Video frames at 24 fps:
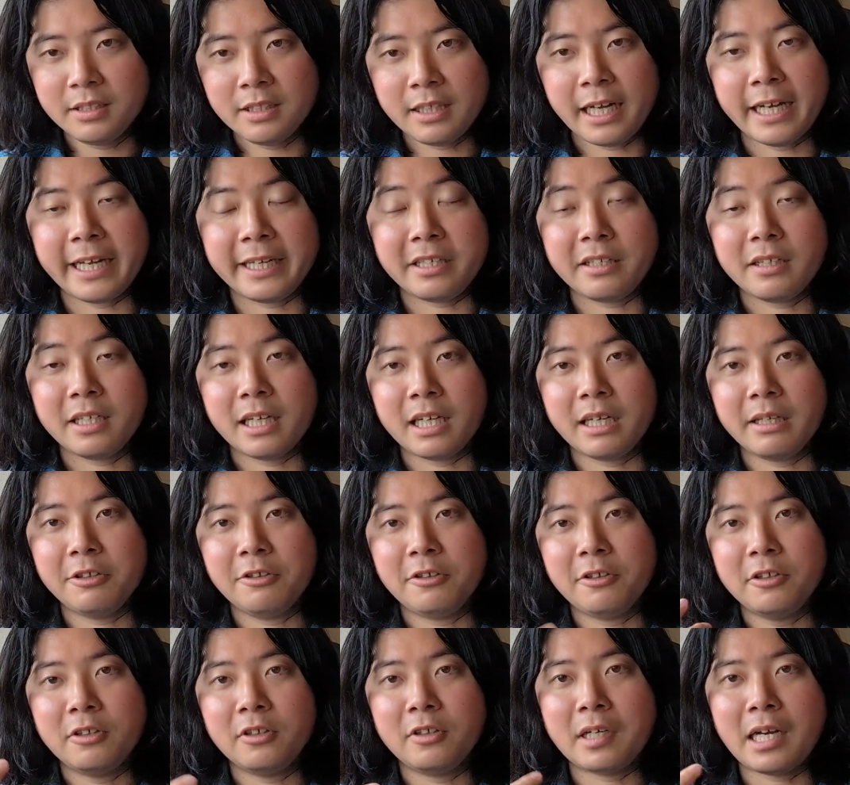はい、あ
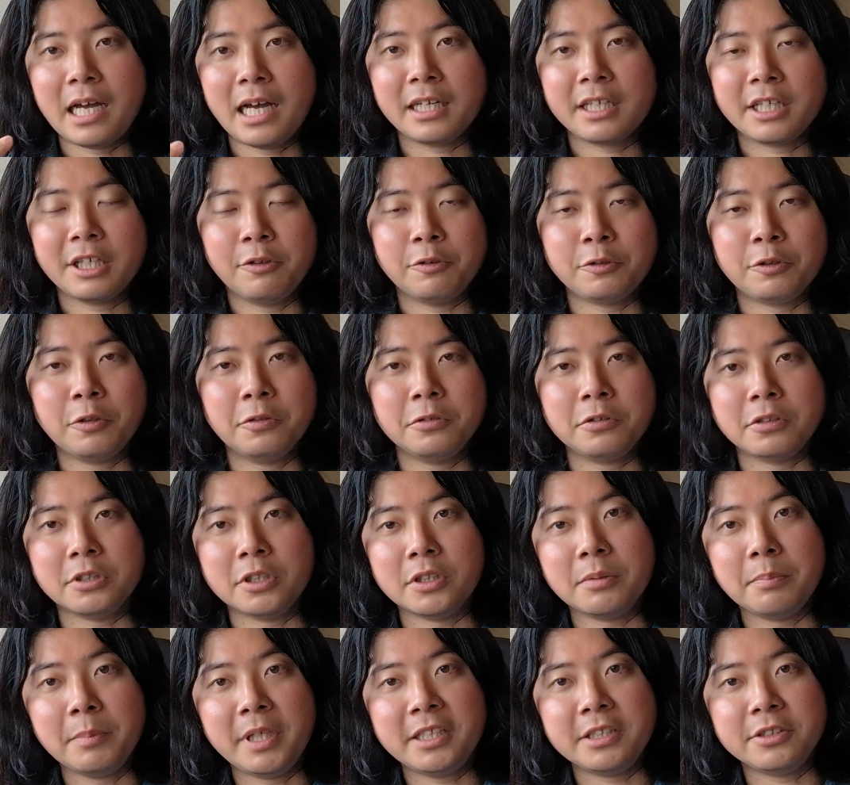の、案件を取
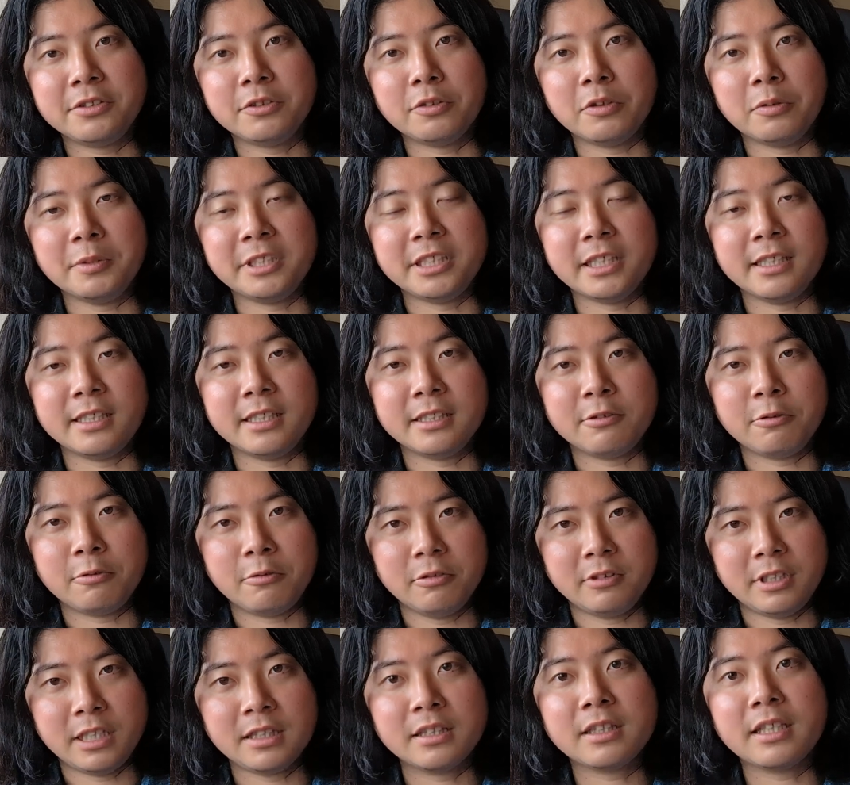るメリットみたいなと
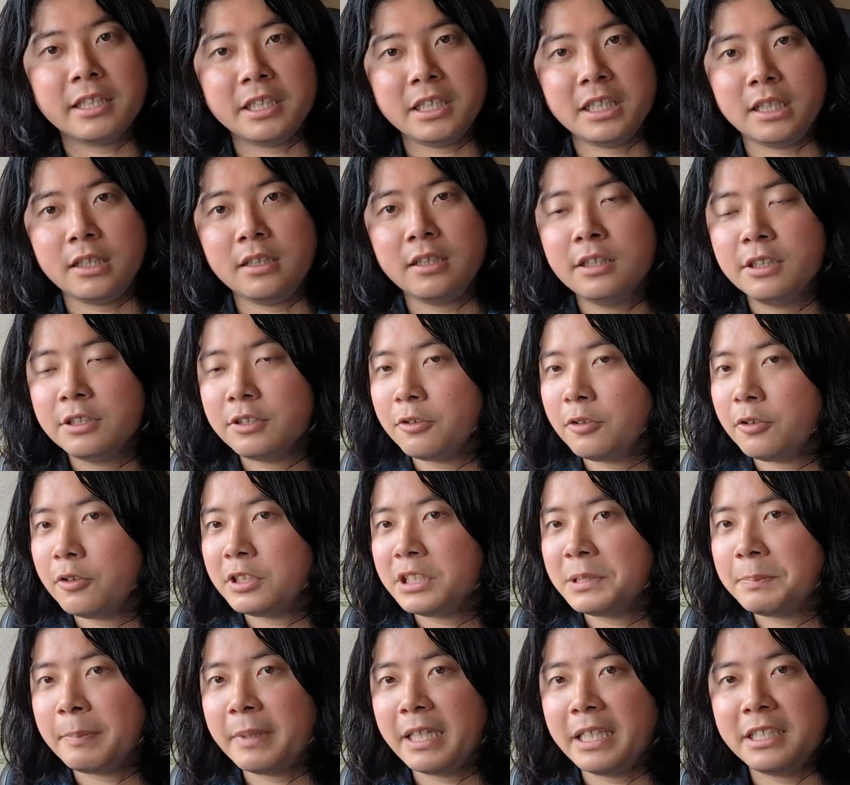ころだったり、その
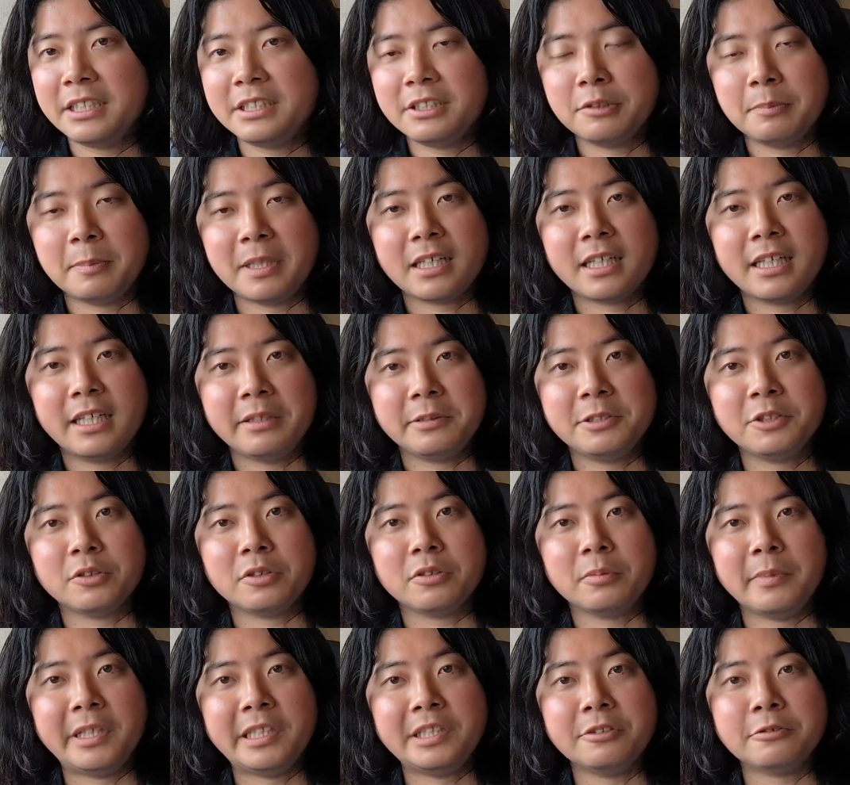失敗リスクばっかりちょっ
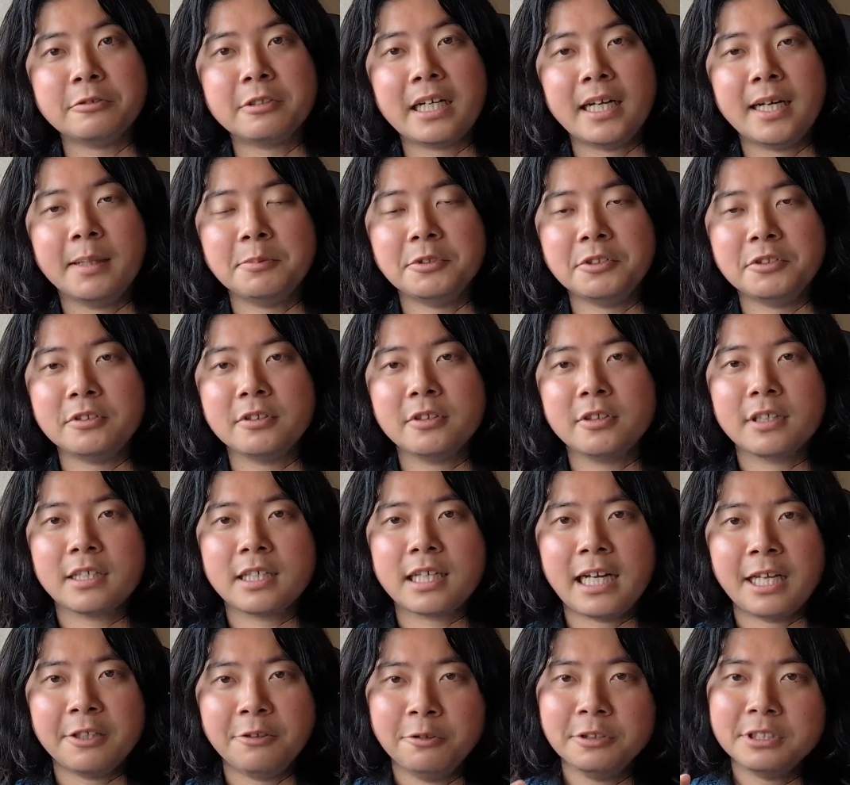と目に浮かぶ
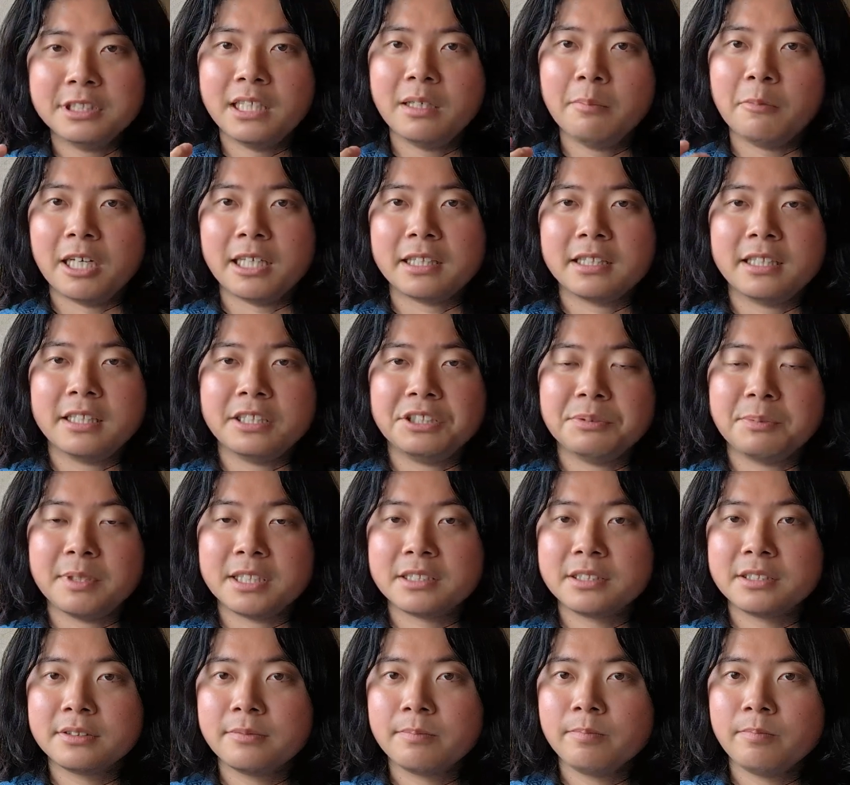可能性もあったりしま
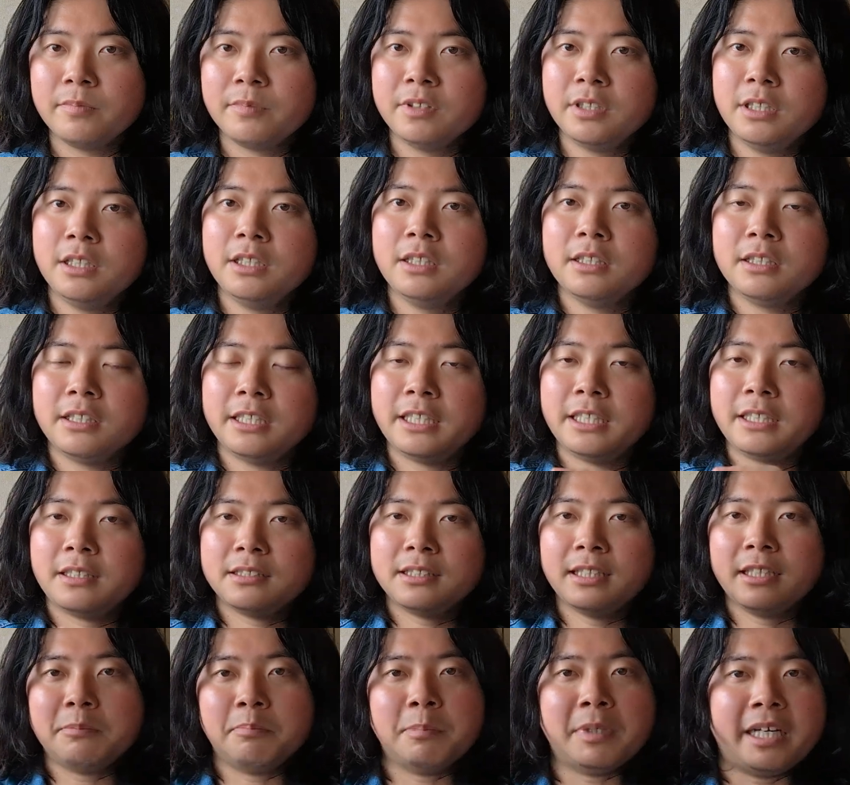す。で、
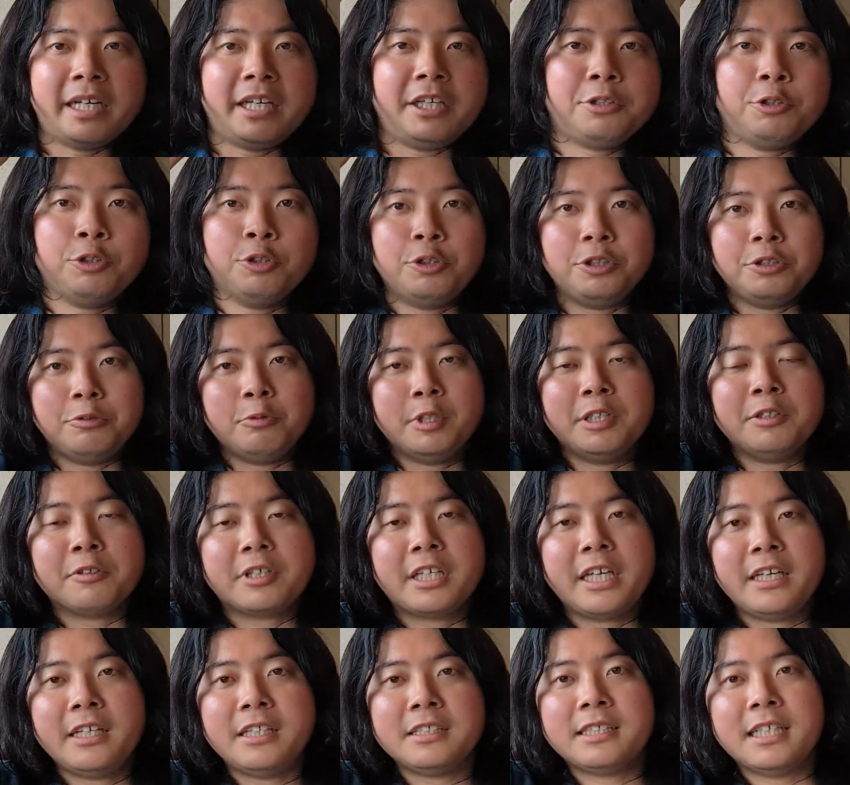さらにまあ営業より上の
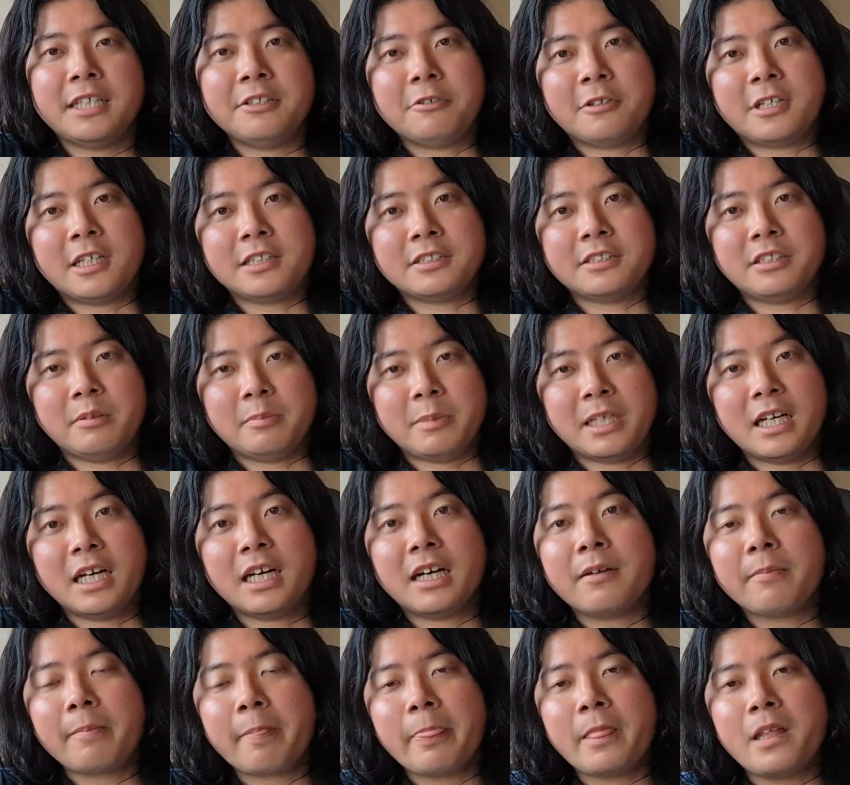経営サイドからすれ
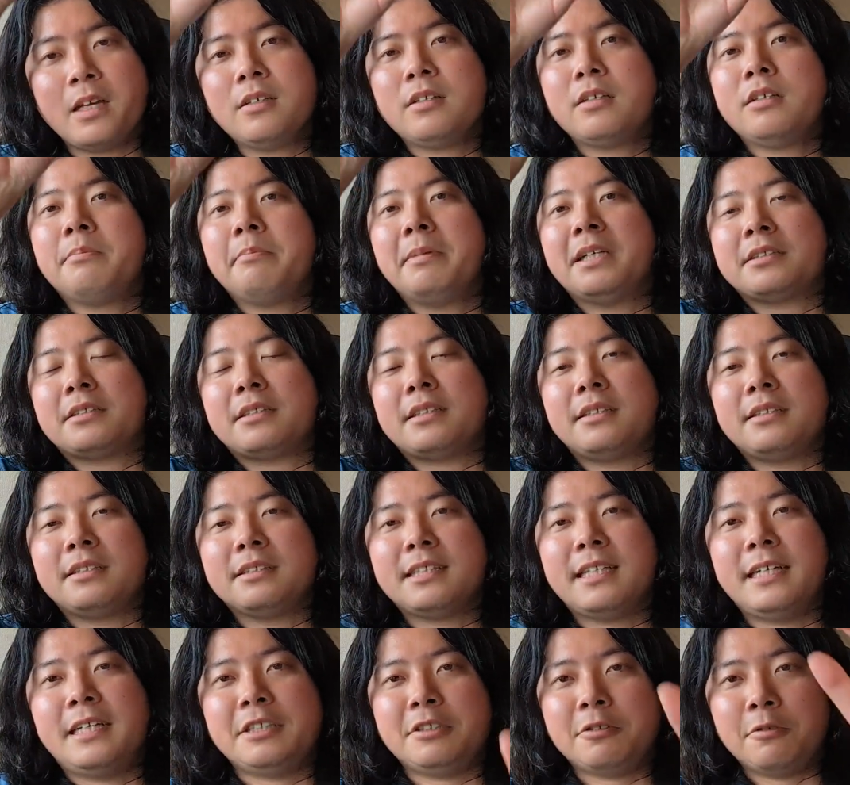ば、まあ、
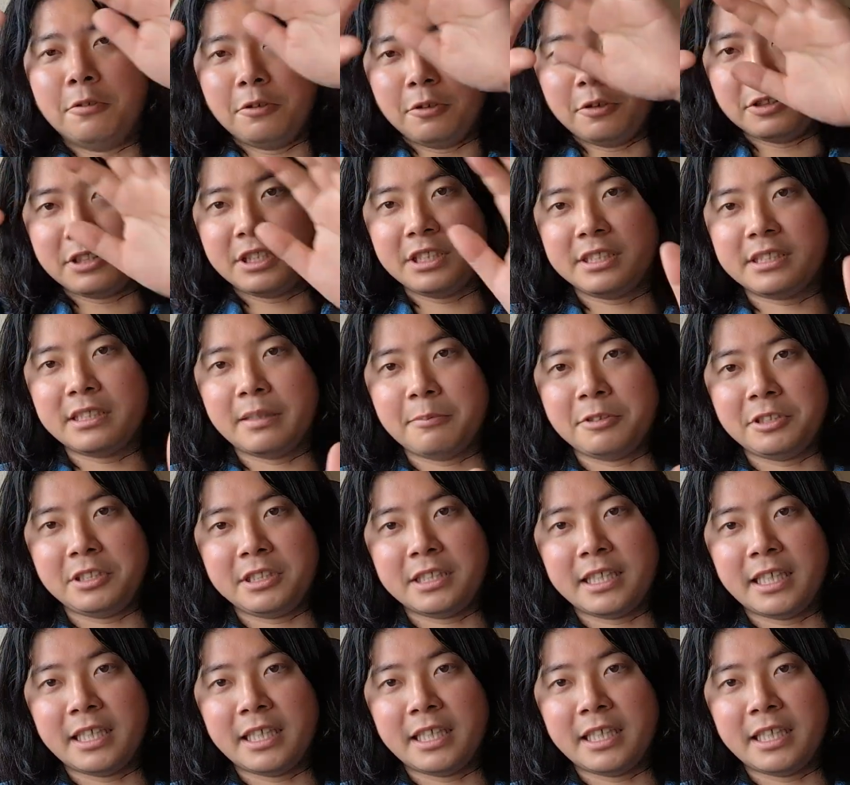さらにこのシステムに